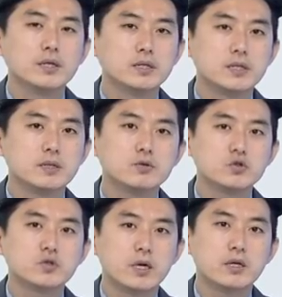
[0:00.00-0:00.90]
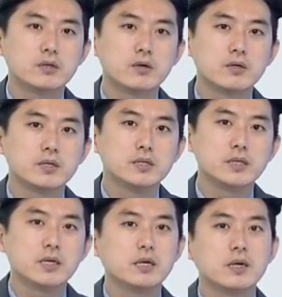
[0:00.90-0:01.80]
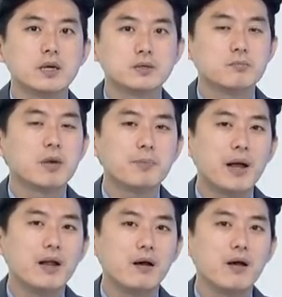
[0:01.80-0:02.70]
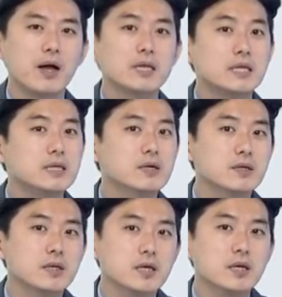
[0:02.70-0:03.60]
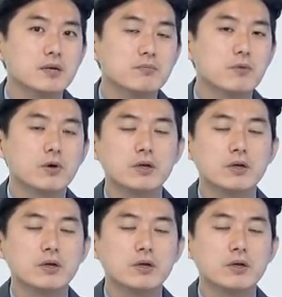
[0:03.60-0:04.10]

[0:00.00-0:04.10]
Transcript: 지금 수주하는 것은 이제 정말 빨라야 한 2년 뒤뭐 음.